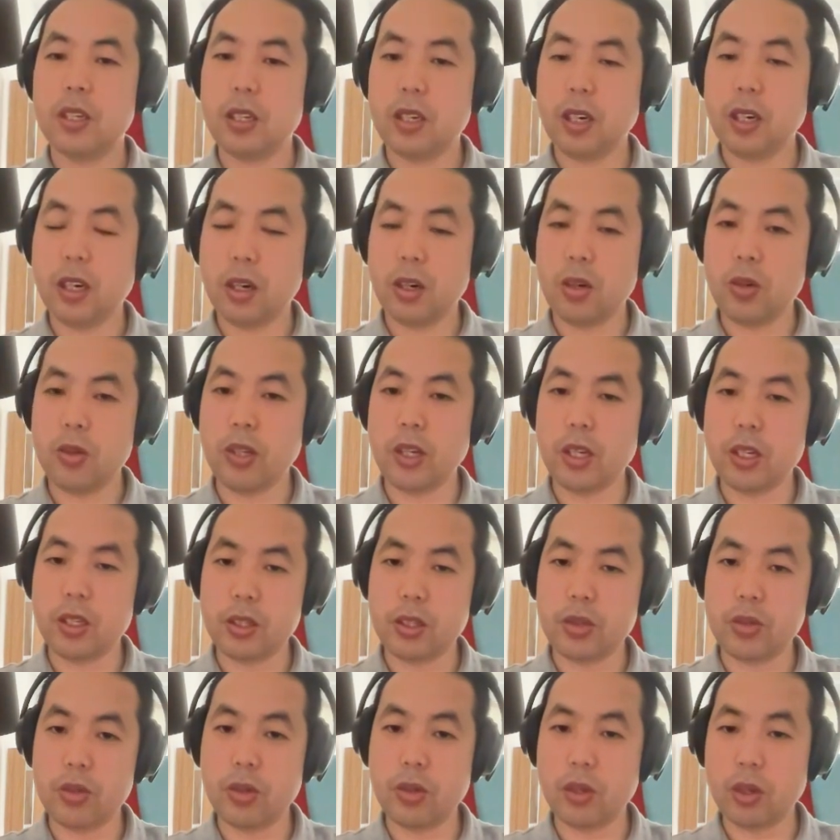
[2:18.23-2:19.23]
然后电
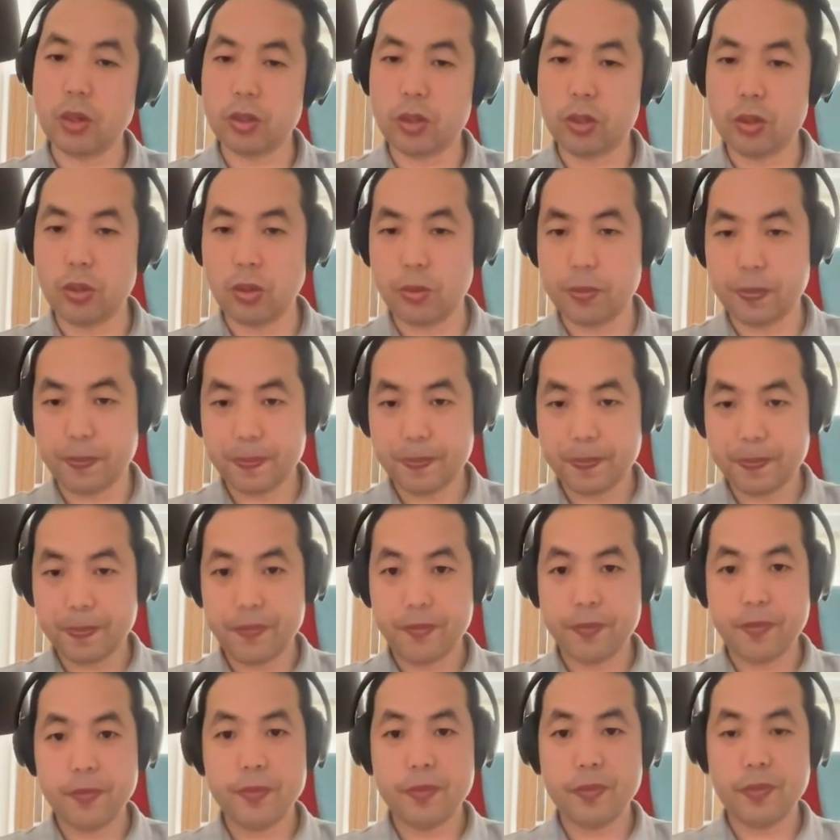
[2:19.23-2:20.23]
池最好是用
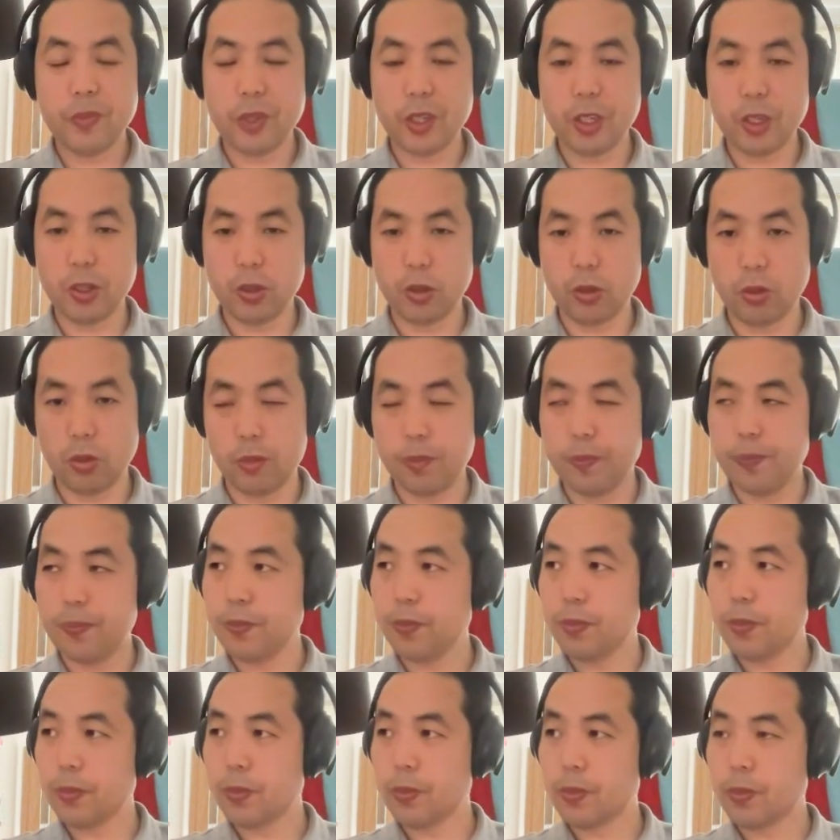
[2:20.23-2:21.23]
这种
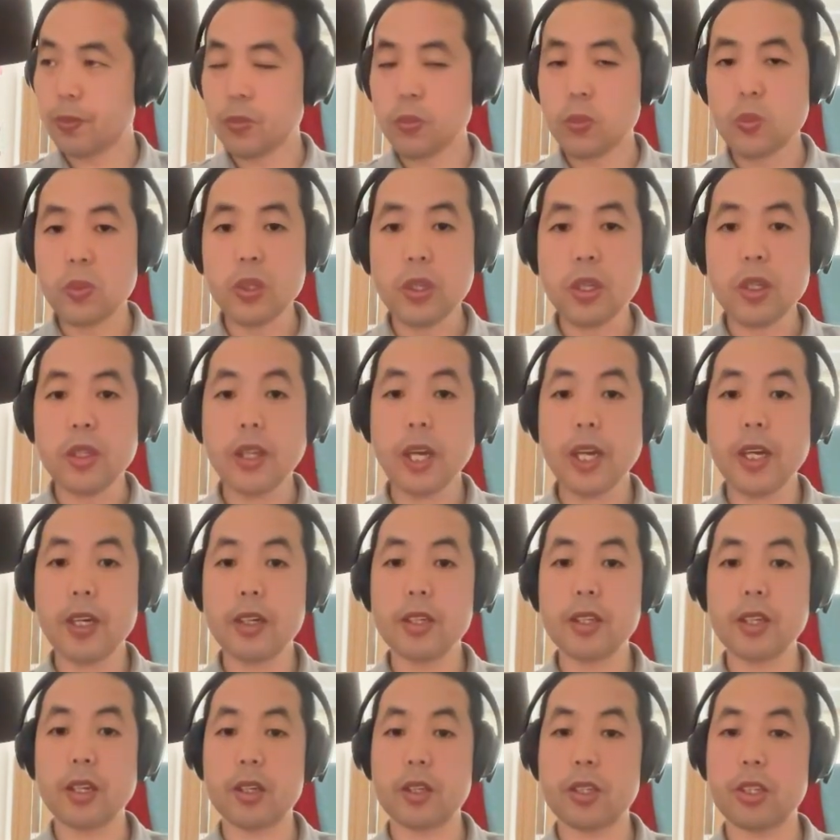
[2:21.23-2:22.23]
太
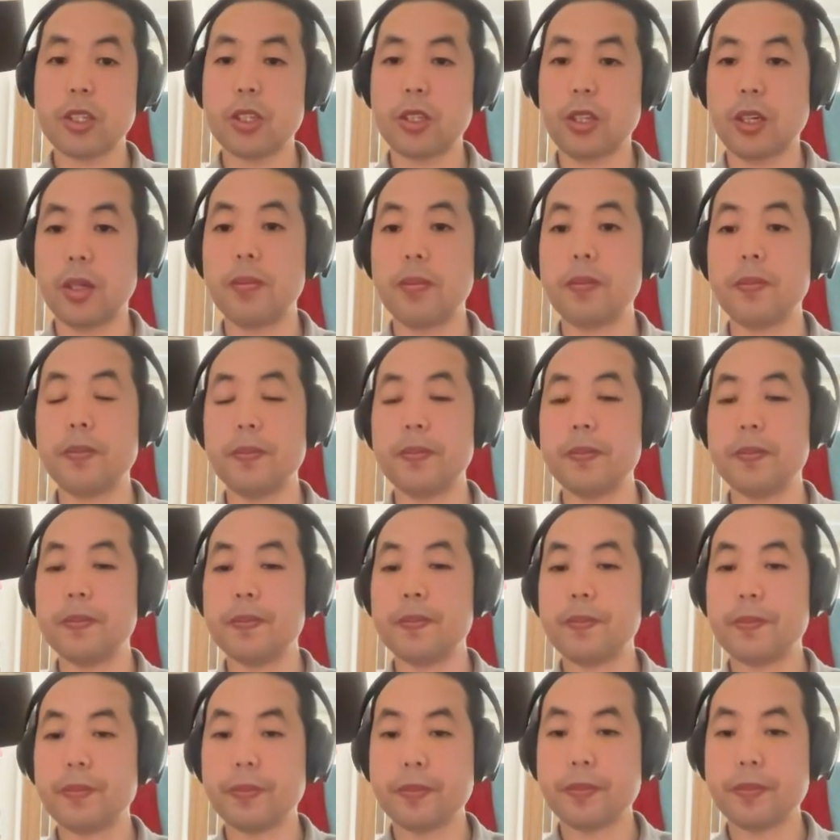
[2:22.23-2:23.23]
阳能式的，嗯。